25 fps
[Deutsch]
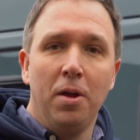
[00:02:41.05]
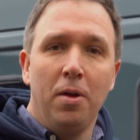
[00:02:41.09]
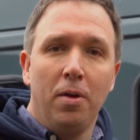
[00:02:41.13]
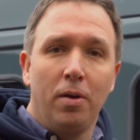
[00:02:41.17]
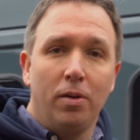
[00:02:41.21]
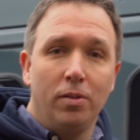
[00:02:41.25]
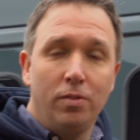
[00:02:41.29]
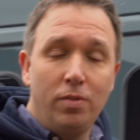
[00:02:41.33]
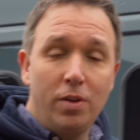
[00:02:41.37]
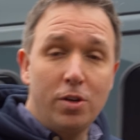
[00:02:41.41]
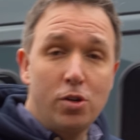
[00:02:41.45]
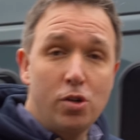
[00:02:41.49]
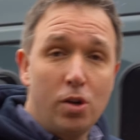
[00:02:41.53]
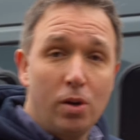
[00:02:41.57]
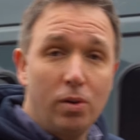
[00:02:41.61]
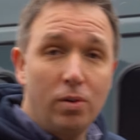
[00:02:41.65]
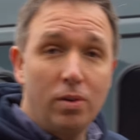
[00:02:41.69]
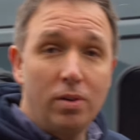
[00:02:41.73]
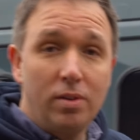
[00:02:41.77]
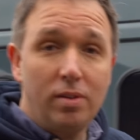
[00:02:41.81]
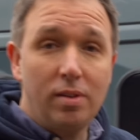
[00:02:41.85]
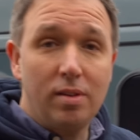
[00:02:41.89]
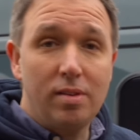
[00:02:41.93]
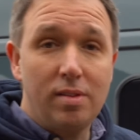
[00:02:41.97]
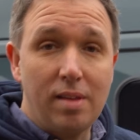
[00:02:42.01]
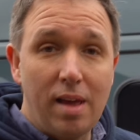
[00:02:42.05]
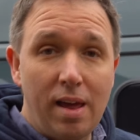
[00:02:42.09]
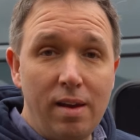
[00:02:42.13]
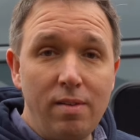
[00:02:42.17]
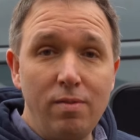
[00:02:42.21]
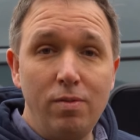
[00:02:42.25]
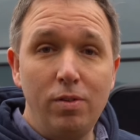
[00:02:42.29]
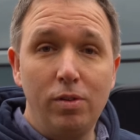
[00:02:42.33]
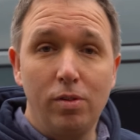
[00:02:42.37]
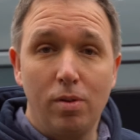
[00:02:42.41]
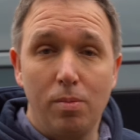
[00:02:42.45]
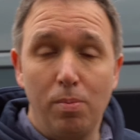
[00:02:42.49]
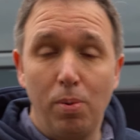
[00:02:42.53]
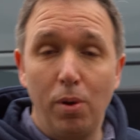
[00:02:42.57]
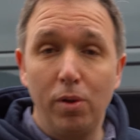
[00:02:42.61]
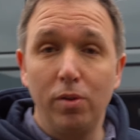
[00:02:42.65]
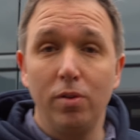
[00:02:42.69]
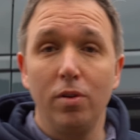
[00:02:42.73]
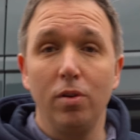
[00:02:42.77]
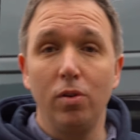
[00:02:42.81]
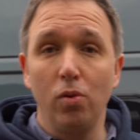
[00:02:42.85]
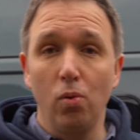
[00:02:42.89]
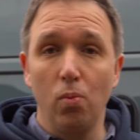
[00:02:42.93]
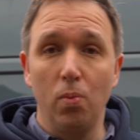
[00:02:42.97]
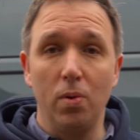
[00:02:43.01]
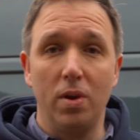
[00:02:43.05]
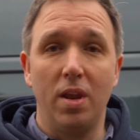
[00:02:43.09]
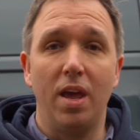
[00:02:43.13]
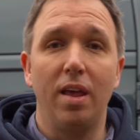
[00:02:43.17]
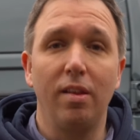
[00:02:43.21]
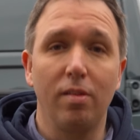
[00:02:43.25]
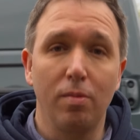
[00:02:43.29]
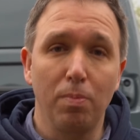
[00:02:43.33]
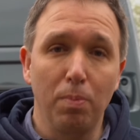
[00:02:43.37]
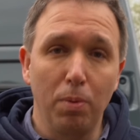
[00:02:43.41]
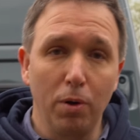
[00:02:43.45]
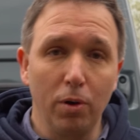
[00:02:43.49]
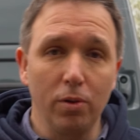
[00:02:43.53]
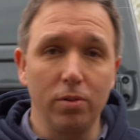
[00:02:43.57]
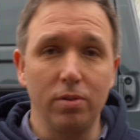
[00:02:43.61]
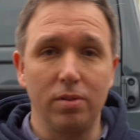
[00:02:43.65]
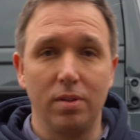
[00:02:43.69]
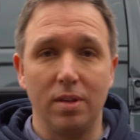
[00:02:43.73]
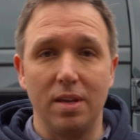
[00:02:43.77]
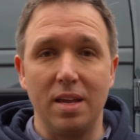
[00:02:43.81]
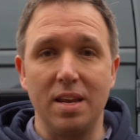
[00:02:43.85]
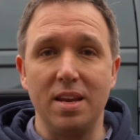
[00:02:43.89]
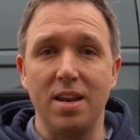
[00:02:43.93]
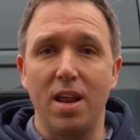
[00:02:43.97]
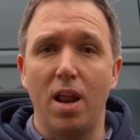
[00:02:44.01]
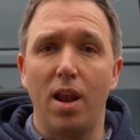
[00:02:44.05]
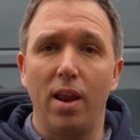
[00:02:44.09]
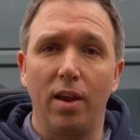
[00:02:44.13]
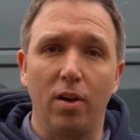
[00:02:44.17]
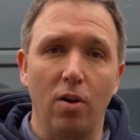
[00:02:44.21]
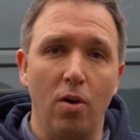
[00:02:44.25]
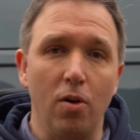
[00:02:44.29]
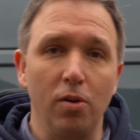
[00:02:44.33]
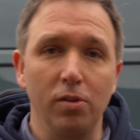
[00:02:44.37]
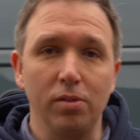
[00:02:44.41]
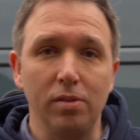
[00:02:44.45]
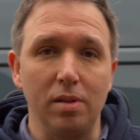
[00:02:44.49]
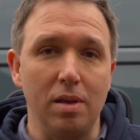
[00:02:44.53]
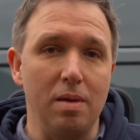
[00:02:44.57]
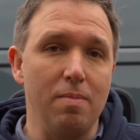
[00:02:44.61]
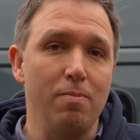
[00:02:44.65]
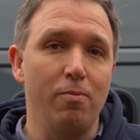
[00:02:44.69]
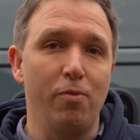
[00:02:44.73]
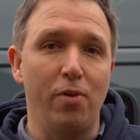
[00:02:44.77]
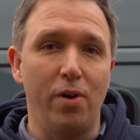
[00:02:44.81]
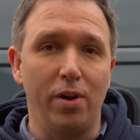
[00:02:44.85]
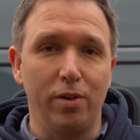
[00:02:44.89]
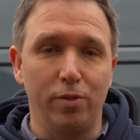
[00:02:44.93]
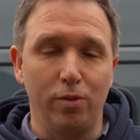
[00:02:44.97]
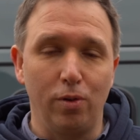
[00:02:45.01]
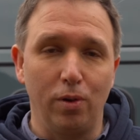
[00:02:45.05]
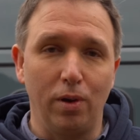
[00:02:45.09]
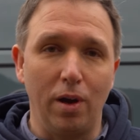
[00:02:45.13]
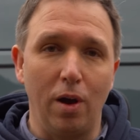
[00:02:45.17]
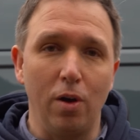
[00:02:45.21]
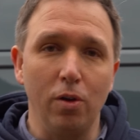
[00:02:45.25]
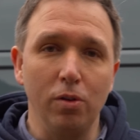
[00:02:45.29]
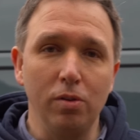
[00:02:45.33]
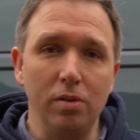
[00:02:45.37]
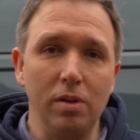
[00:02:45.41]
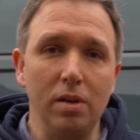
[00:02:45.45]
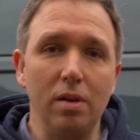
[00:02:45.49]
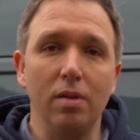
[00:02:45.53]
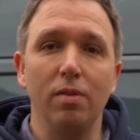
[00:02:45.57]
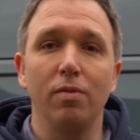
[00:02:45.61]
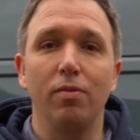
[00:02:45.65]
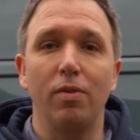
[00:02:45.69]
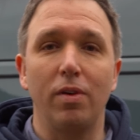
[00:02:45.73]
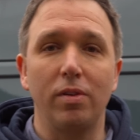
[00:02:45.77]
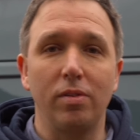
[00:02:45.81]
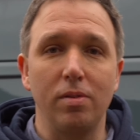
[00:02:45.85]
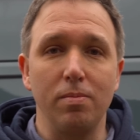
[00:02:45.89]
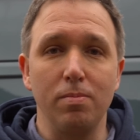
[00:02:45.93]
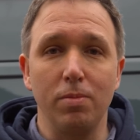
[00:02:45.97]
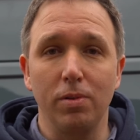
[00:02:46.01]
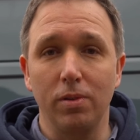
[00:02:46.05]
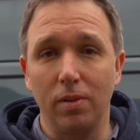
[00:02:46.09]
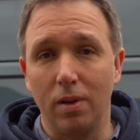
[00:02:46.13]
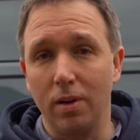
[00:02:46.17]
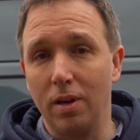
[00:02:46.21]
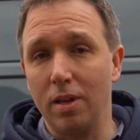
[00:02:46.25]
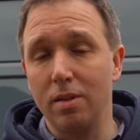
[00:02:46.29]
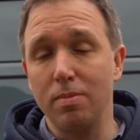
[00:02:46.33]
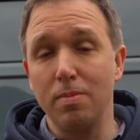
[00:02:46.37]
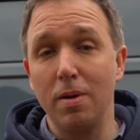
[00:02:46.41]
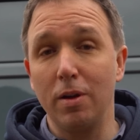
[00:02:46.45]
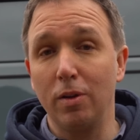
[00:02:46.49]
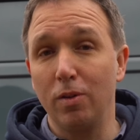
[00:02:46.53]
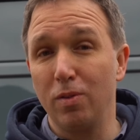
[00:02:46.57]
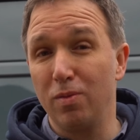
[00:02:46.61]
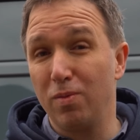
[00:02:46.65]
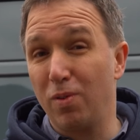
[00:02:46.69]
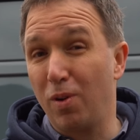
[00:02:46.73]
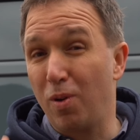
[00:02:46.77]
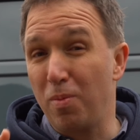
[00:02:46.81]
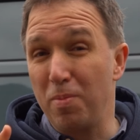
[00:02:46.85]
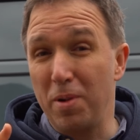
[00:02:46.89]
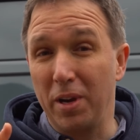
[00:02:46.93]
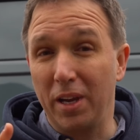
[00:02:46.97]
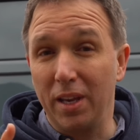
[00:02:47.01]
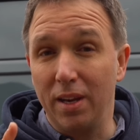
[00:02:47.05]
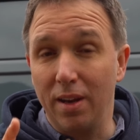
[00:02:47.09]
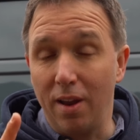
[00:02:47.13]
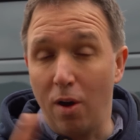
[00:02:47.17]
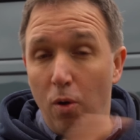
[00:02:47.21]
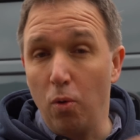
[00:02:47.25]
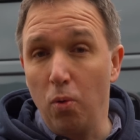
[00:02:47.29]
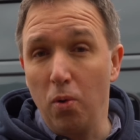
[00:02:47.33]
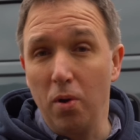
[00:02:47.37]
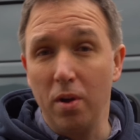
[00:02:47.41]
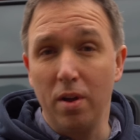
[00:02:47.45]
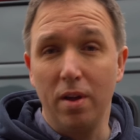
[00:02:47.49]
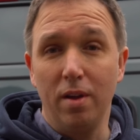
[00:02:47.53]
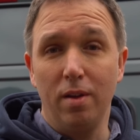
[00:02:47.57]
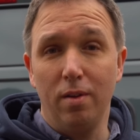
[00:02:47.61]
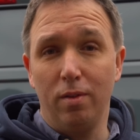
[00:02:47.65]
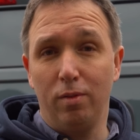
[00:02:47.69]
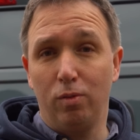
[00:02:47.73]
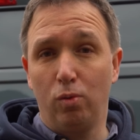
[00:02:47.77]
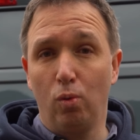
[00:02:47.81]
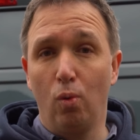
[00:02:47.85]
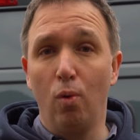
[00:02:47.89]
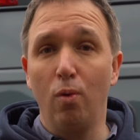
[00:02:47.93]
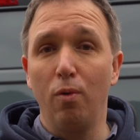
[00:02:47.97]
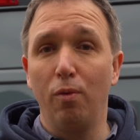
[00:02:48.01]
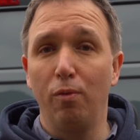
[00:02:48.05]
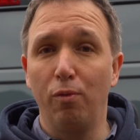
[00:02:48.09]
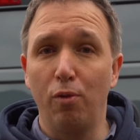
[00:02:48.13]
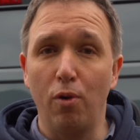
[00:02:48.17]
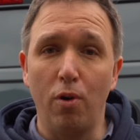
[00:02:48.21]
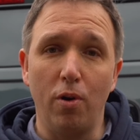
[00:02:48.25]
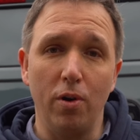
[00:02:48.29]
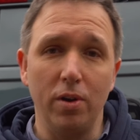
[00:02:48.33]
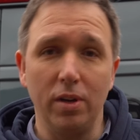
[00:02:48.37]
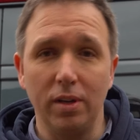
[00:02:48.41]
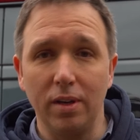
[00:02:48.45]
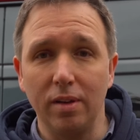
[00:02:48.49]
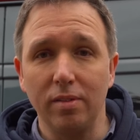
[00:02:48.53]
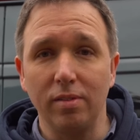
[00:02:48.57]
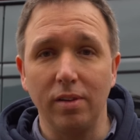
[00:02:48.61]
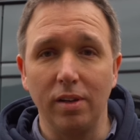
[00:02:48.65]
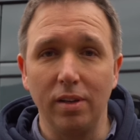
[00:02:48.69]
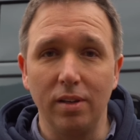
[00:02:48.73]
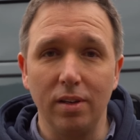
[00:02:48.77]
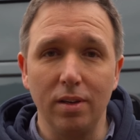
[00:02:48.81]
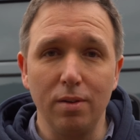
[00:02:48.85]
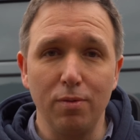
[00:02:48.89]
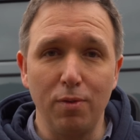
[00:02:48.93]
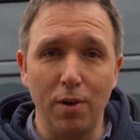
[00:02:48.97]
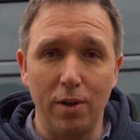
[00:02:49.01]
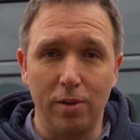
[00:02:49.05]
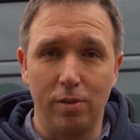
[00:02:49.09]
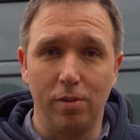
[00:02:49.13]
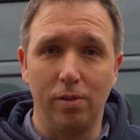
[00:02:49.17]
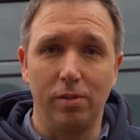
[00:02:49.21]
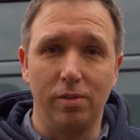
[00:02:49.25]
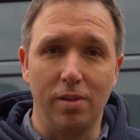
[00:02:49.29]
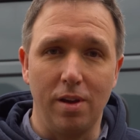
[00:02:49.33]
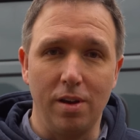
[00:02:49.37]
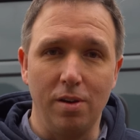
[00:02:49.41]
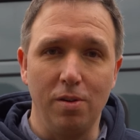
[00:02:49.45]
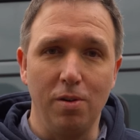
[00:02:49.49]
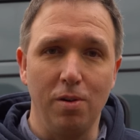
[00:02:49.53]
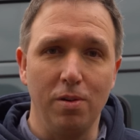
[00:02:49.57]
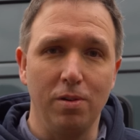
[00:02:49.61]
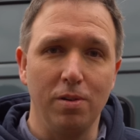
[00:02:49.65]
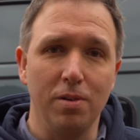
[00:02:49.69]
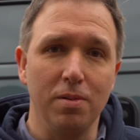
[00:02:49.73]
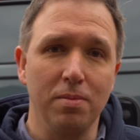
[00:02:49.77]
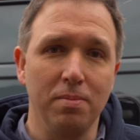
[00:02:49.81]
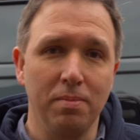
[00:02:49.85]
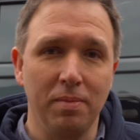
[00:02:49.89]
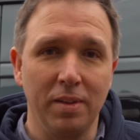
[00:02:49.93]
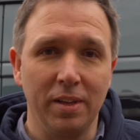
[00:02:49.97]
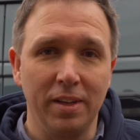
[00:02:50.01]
Und wir schauen uns jetzt an, wie so ein Pössl Turbo S Plus in Eleganz im Fahrzeug aussieht, was ihn besonders macht und warum er genau so für euch das richtige Fahrzeug sein könnte.